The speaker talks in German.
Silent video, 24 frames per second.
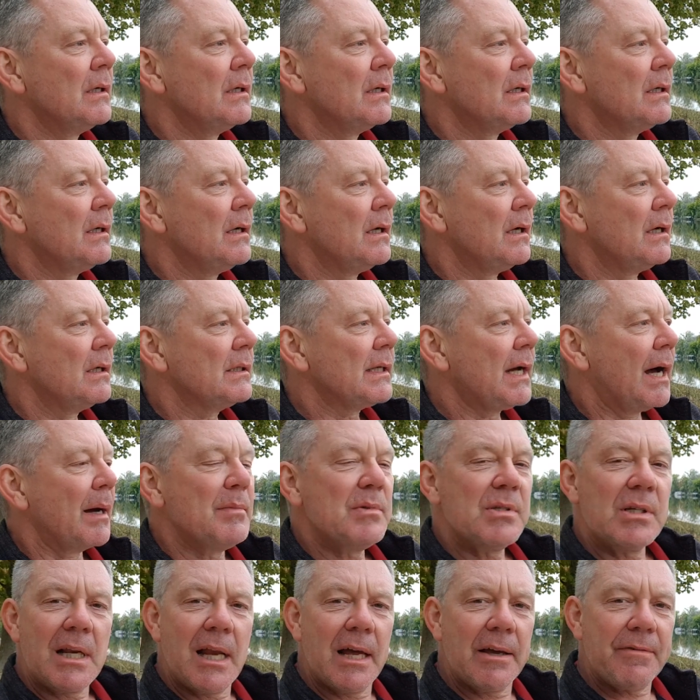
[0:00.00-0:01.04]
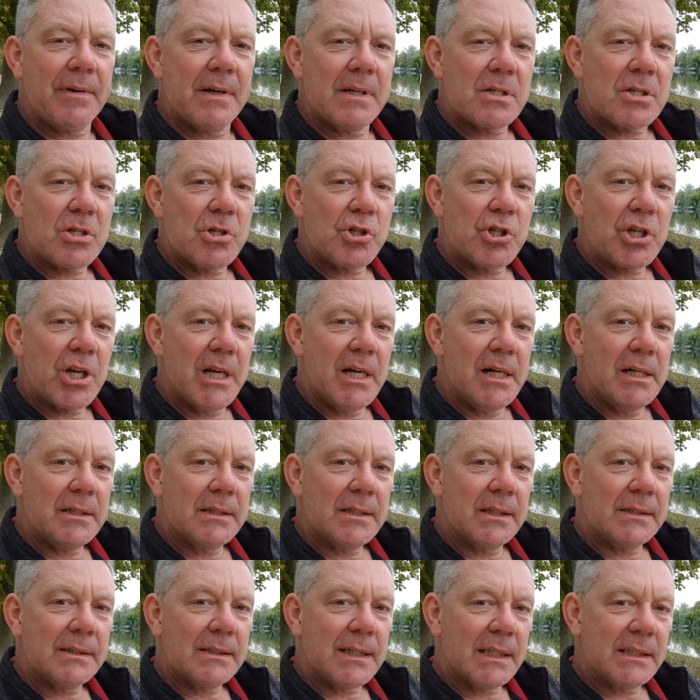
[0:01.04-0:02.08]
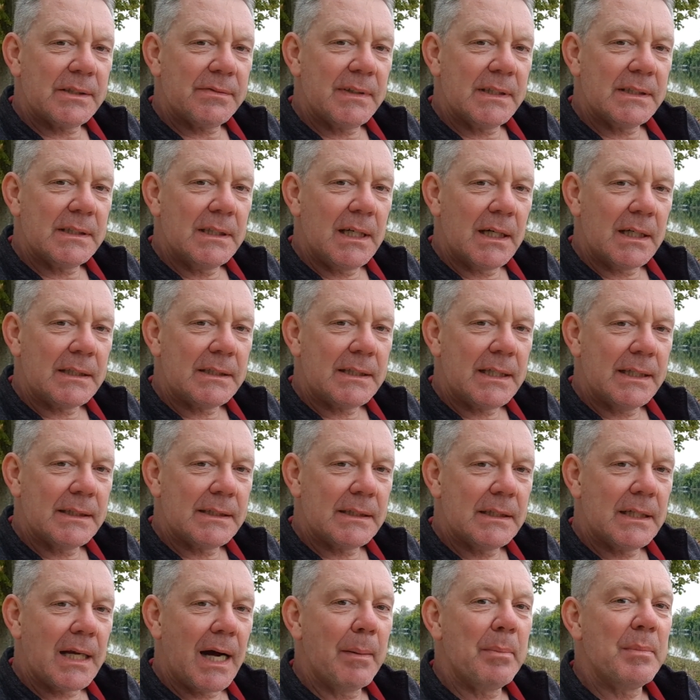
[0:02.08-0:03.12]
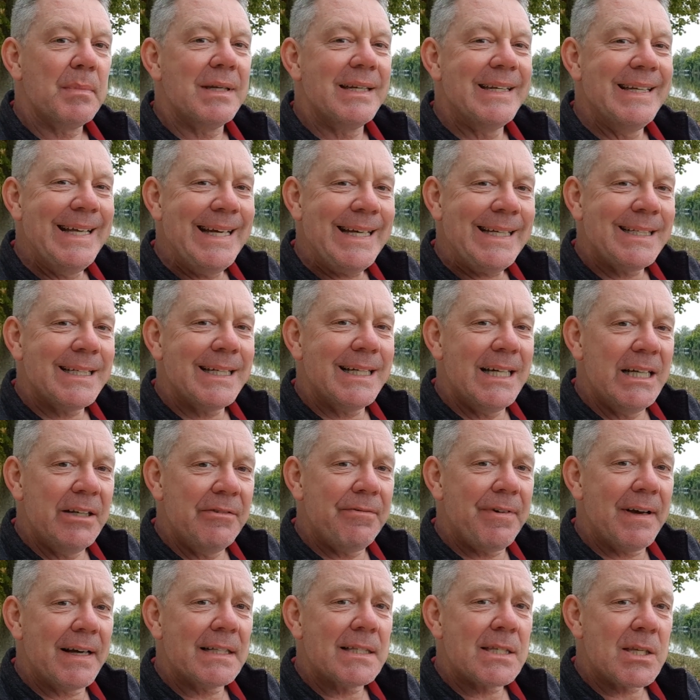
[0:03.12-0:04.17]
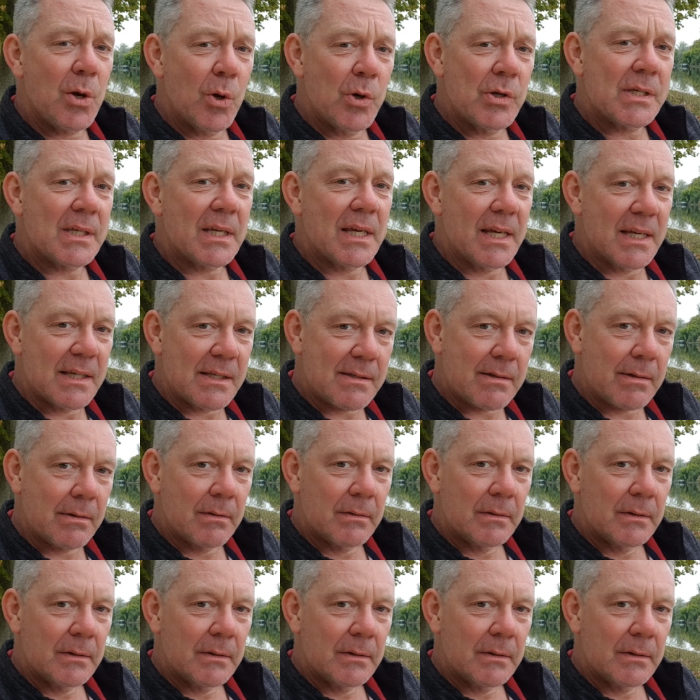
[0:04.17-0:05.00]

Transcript: Äh, da haben sie gleich festgestellt, dass das, was sie da getestet haben, nicht infektiös ist.